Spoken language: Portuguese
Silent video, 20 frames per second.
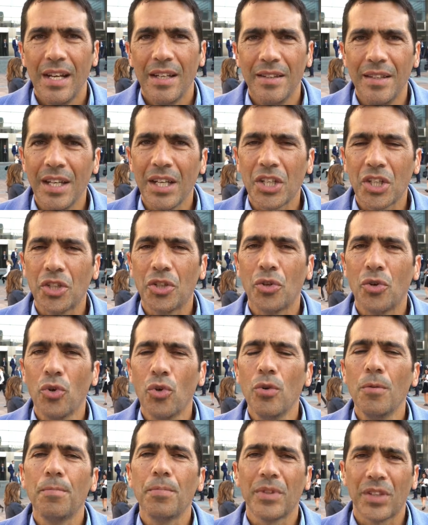Neste
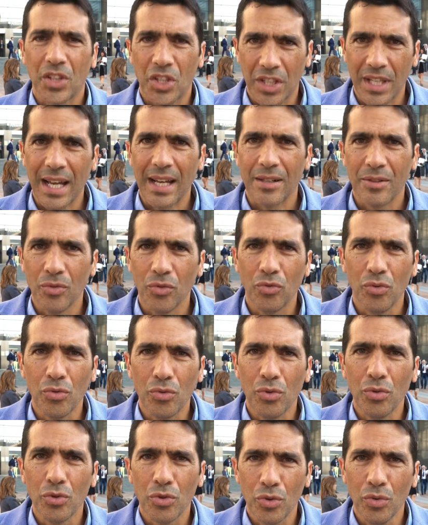grupo destacam-se um
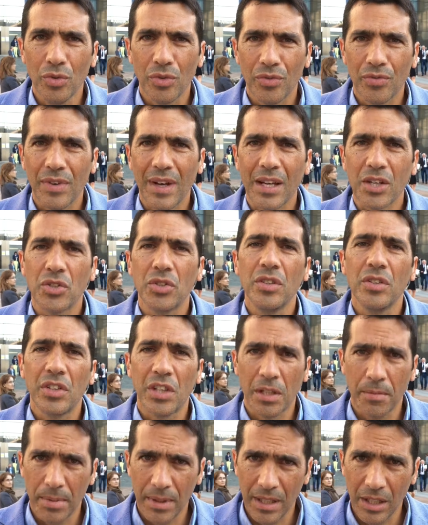conjunto vasto de
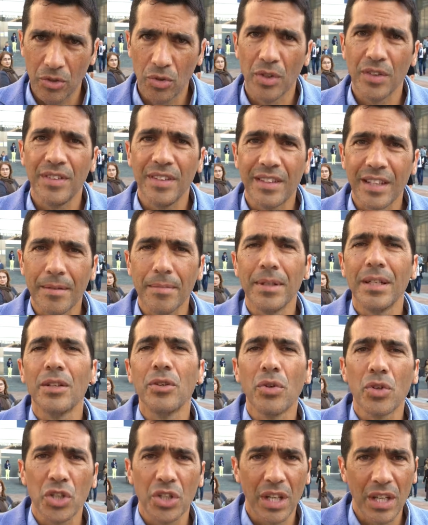trabalhadores e
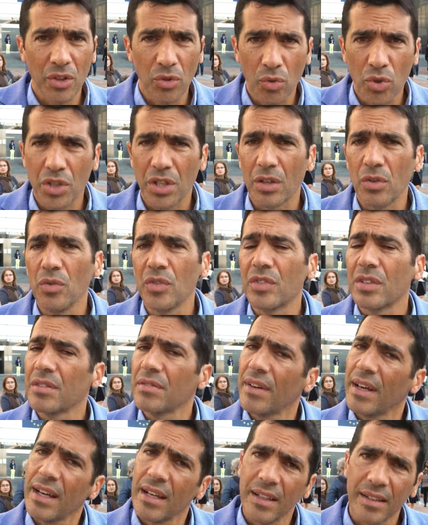trabalhadoras da indústria
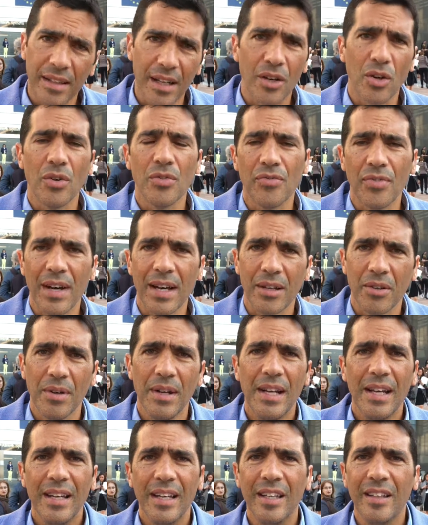conserveira, da COFAC
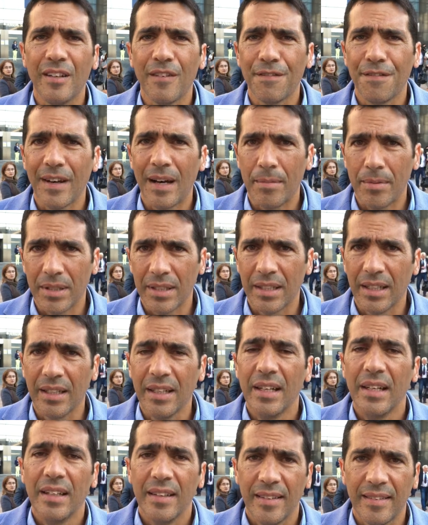e da fábrica
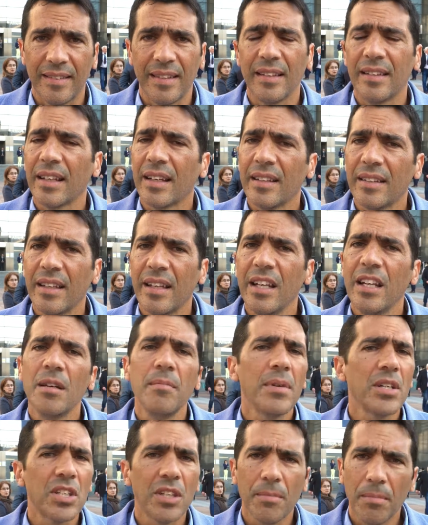de Santa Catarina,
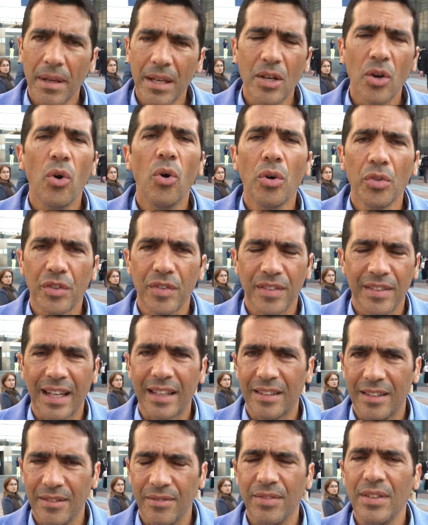mas também outros
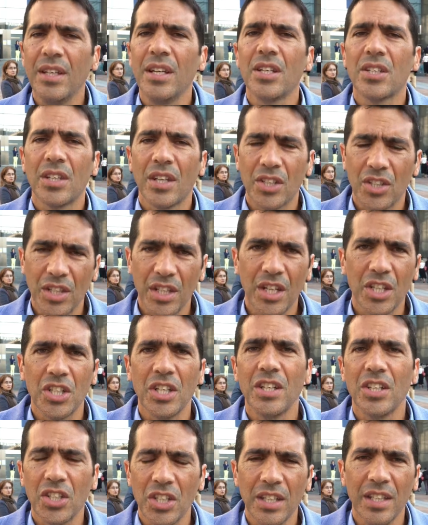ativistas,
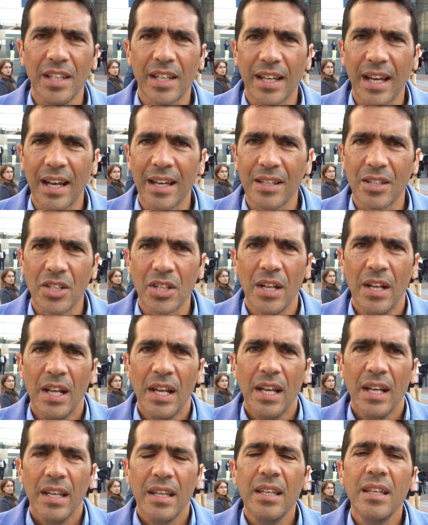dirigentes sindicais,
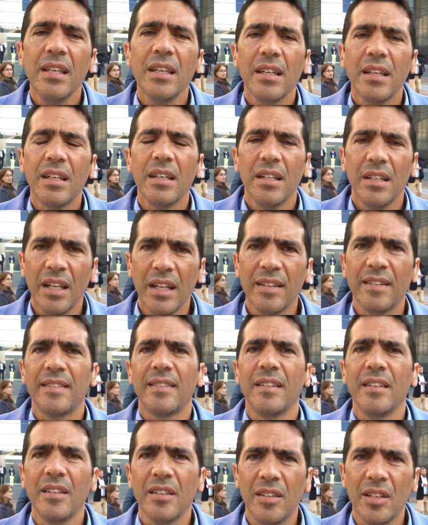e eh, nesse
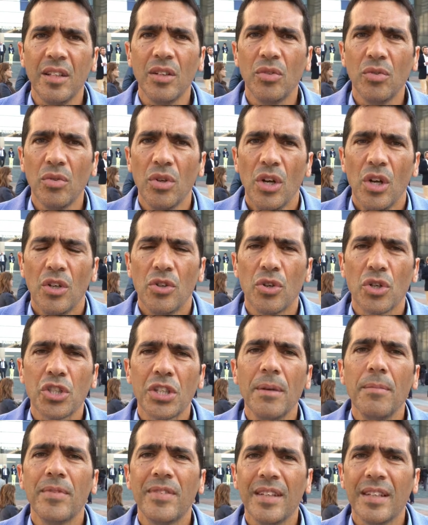sentido nós
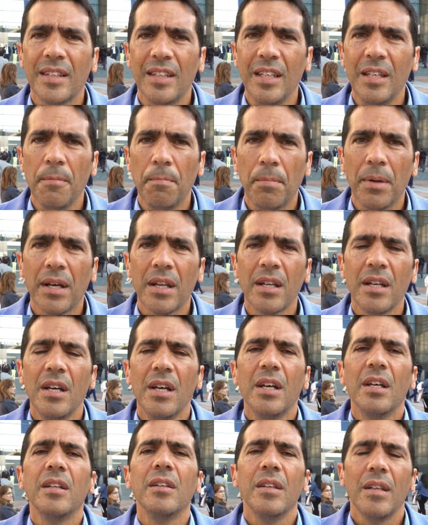estamos aqui para
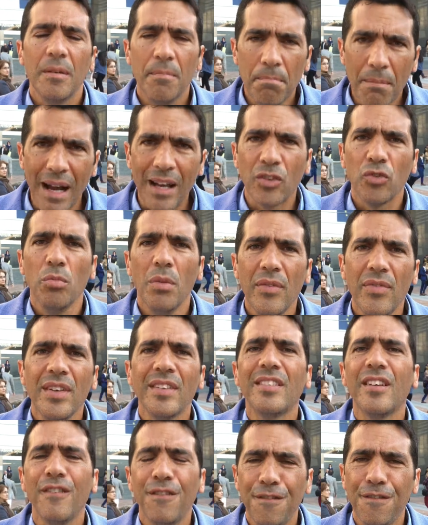mais uma
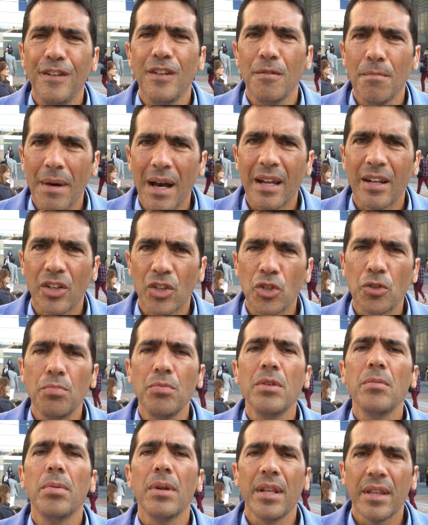vez afirmar a
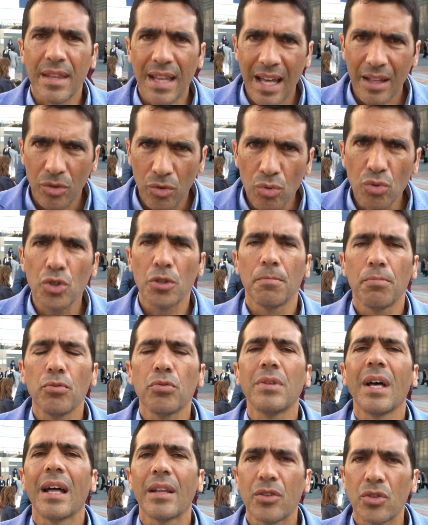disponibilidade dos
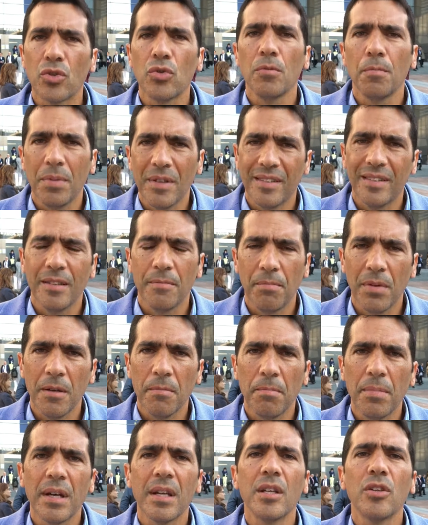deputados do PCP
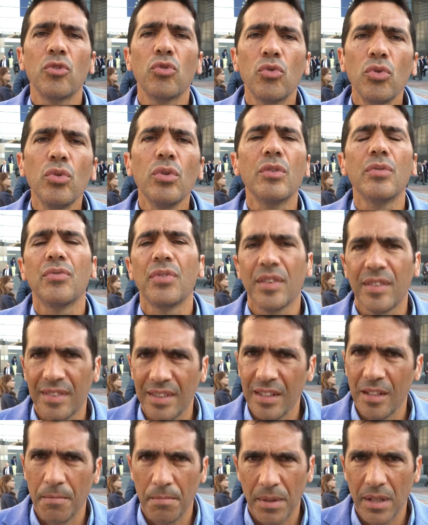para tudo
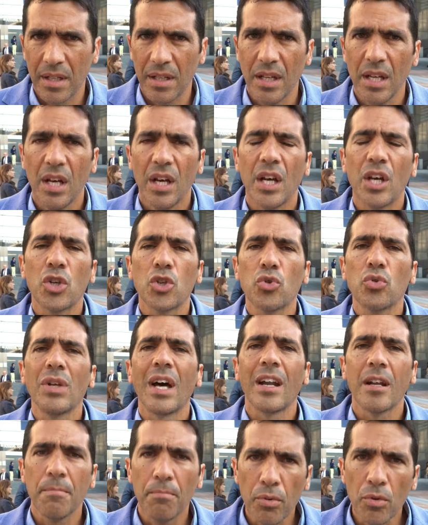fazer para
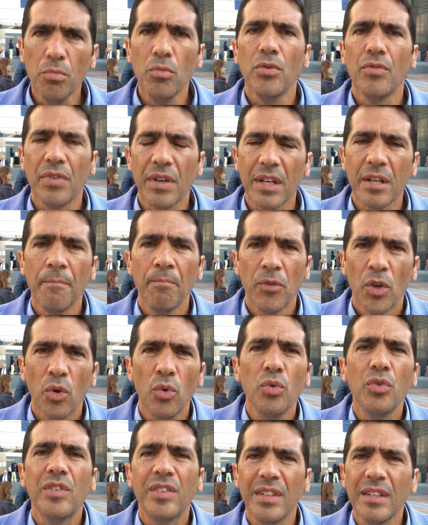ajudar a promover
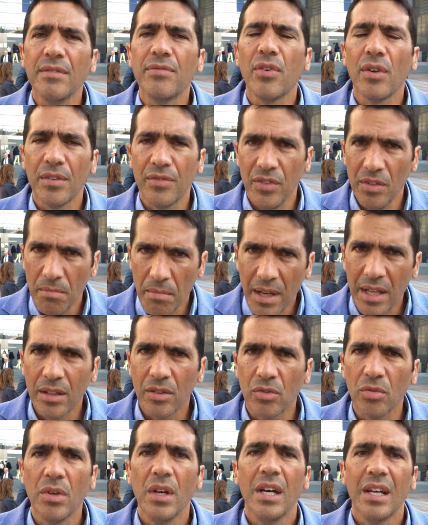o
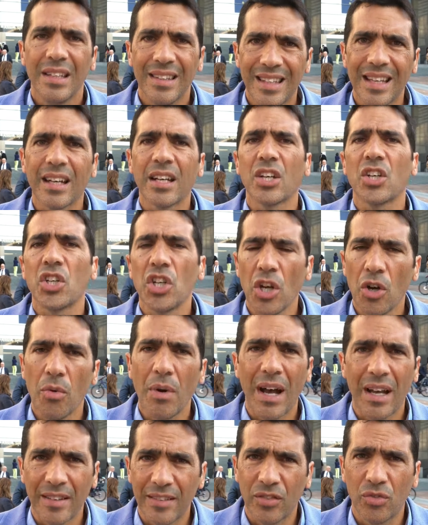desenvolvimento da
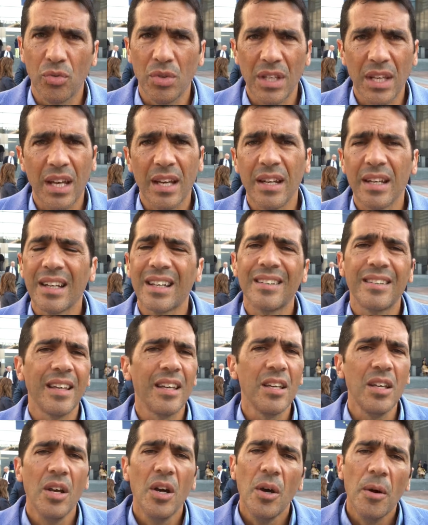região açoriana que
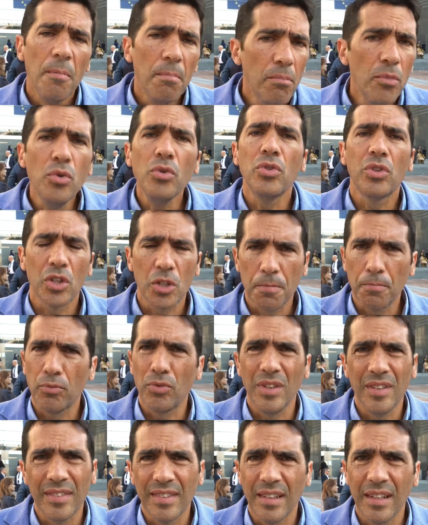tem muitas
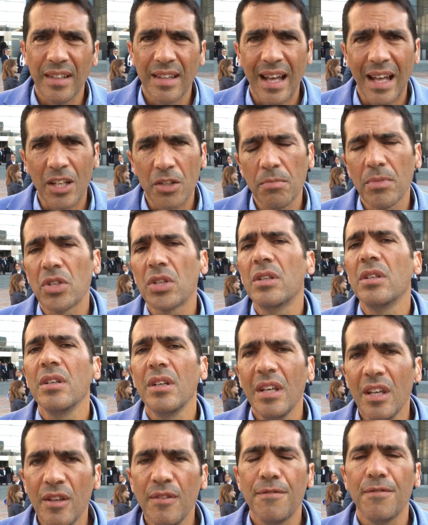potencialidades, mas que
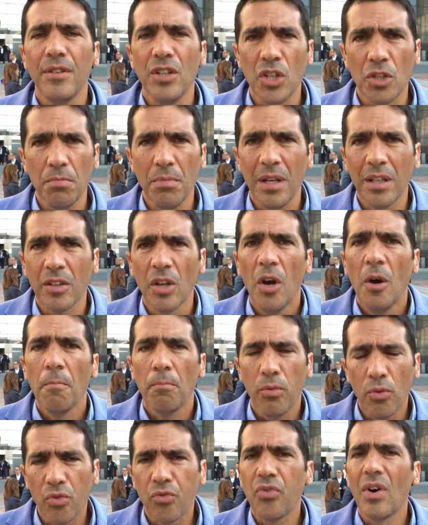infelizmente,
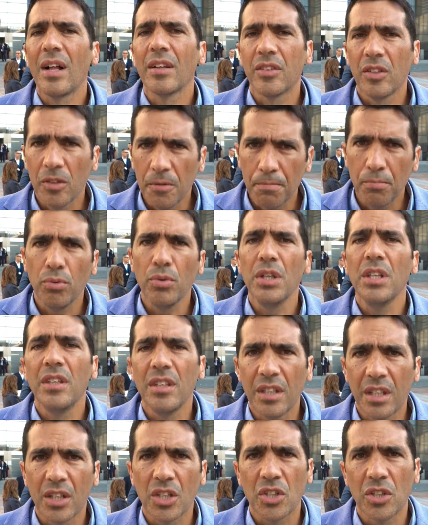por falta de
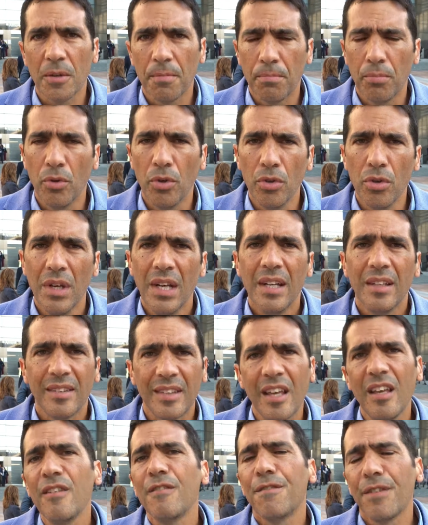políticas de apoio,
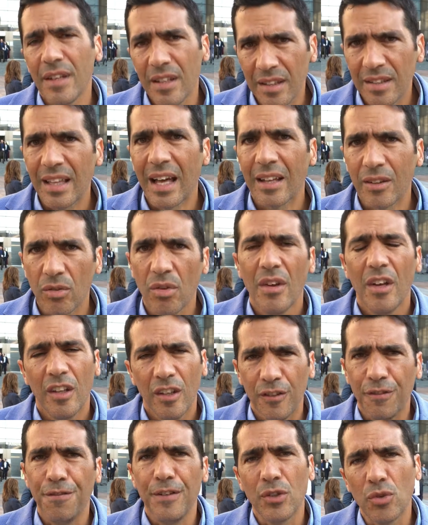têm enfrentado
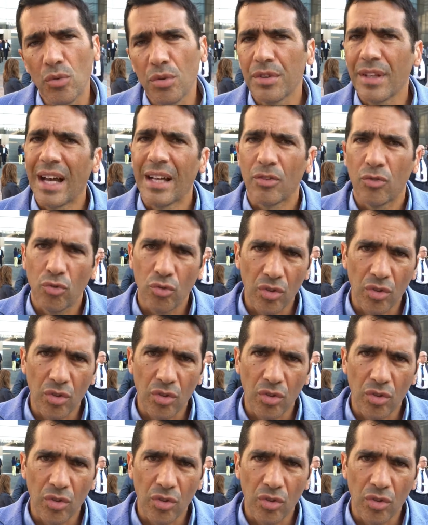dificuldades.